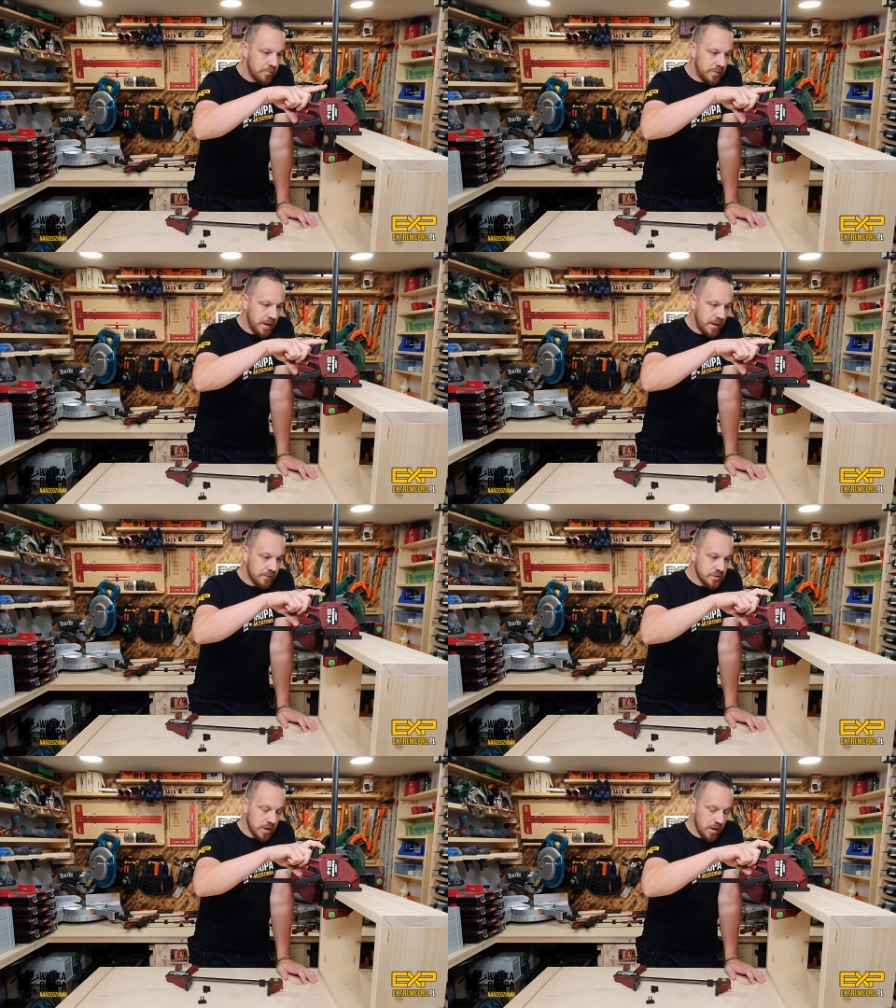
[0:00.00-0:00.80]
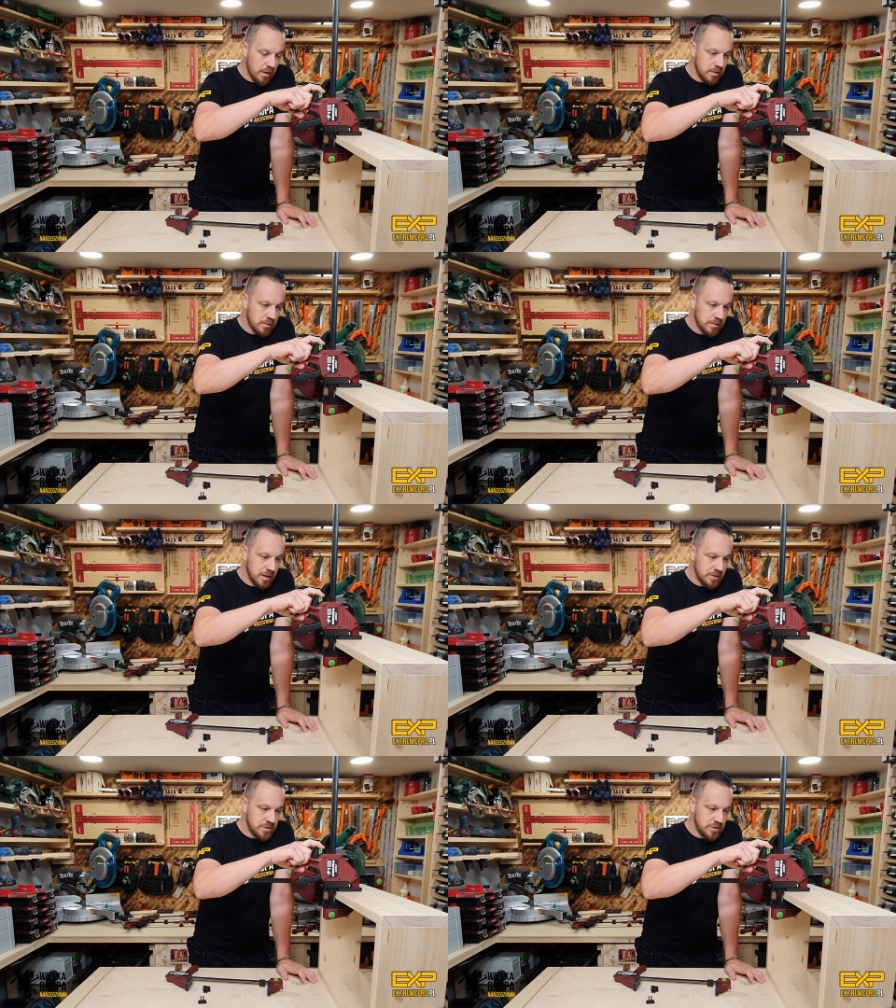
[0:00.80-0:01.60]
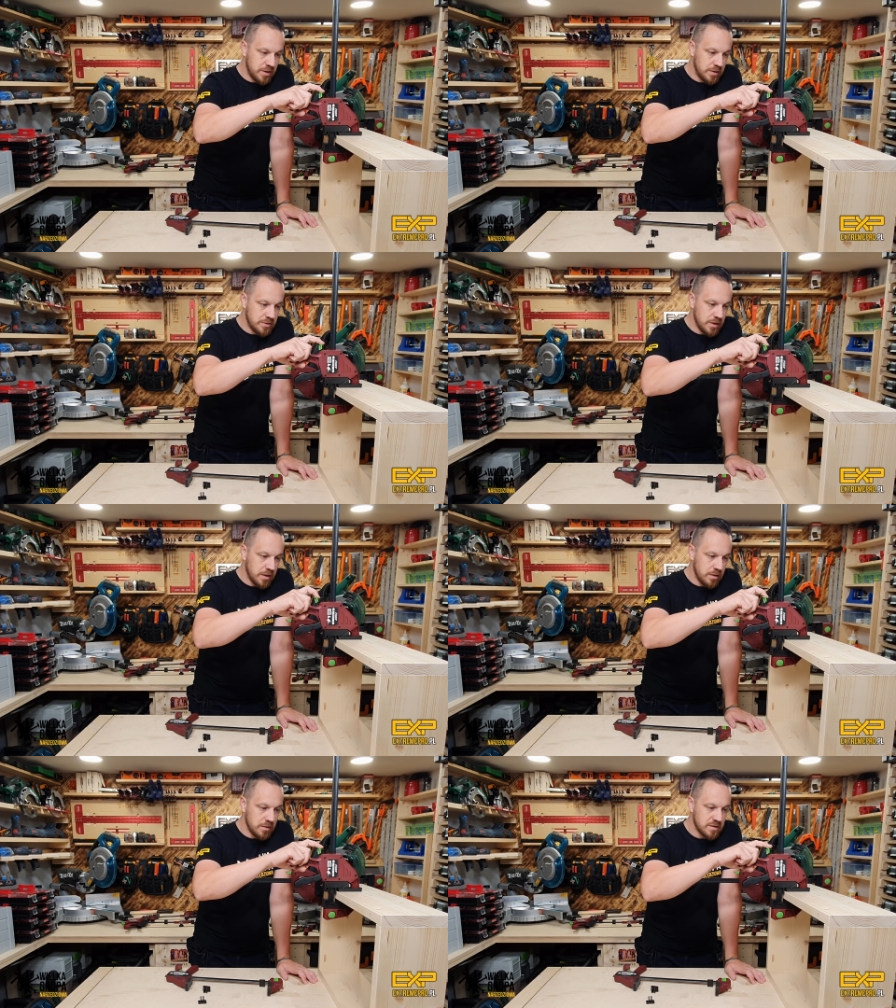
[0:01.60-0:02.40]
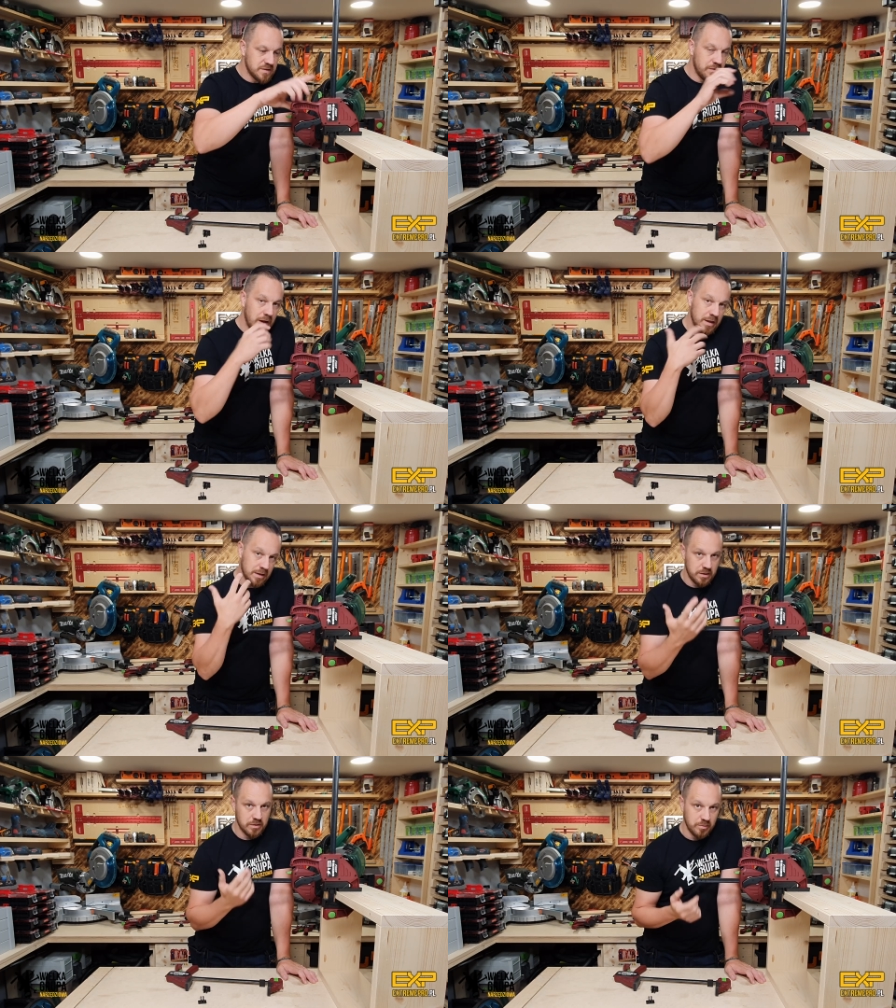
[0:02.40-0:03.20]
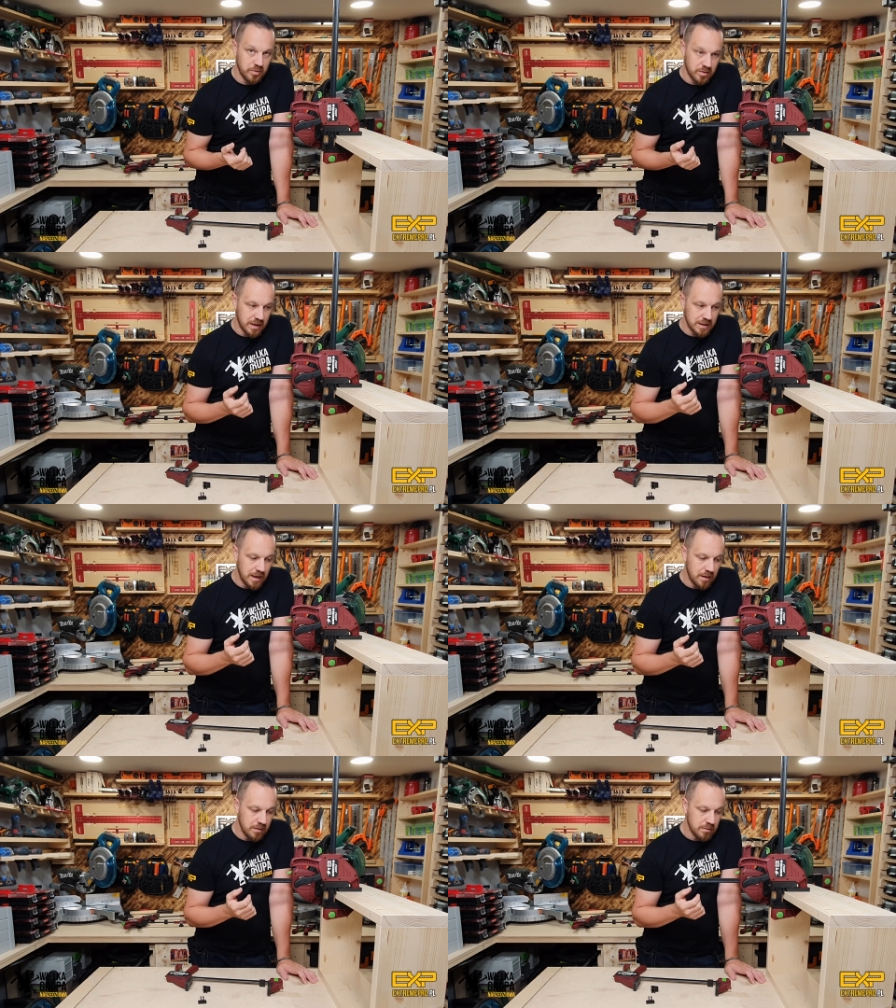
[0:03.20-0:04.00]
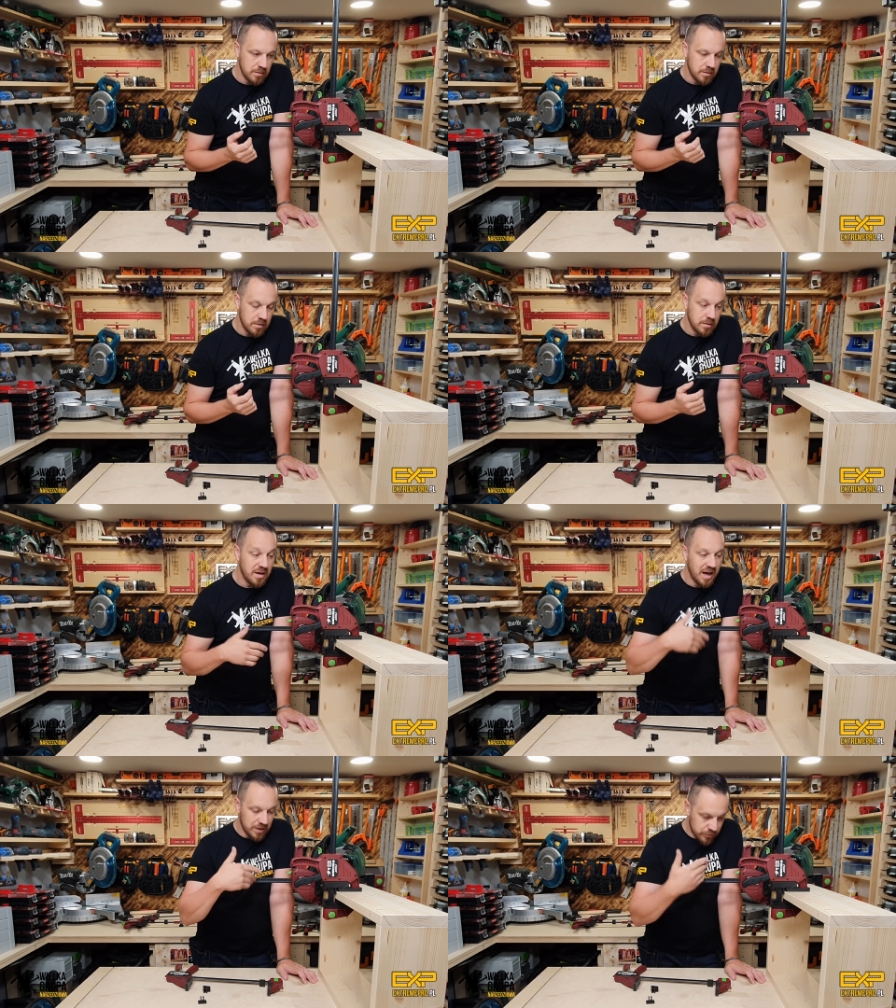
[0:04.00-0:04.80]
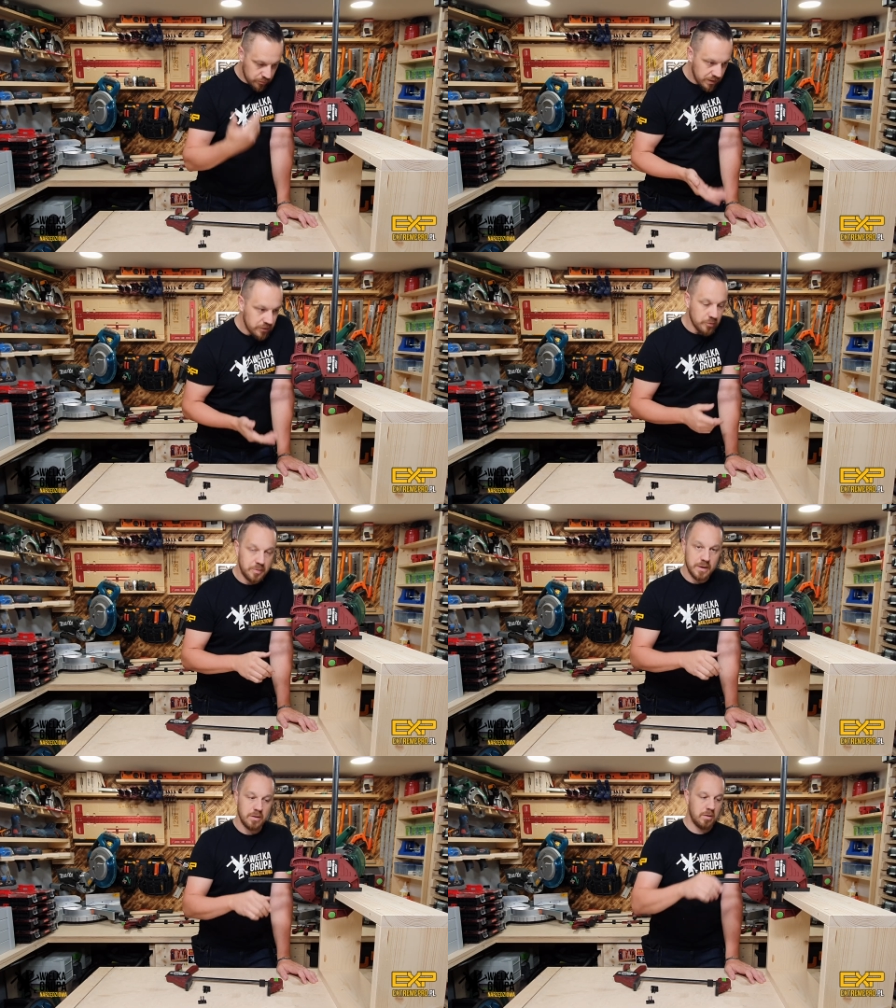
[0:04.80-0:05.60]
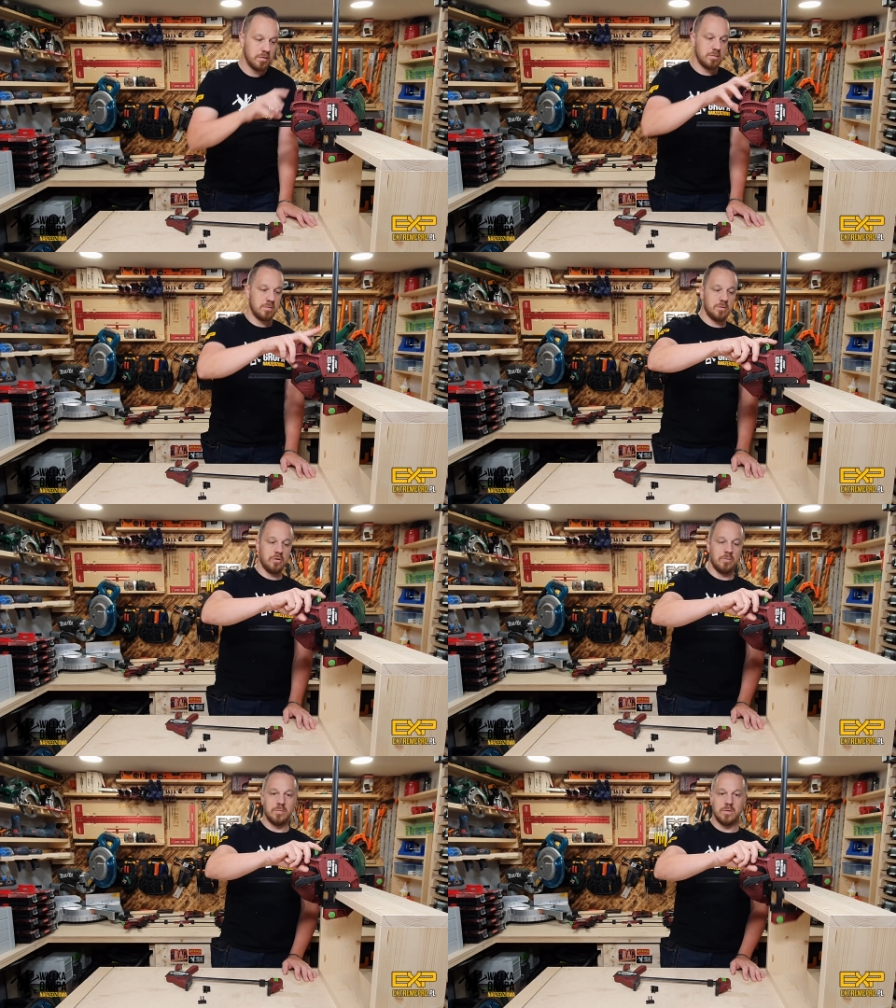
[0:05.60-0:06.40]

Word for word: Pierwsze naciśnięcie zwalnia tylko blokadę, a drugie dopiero ją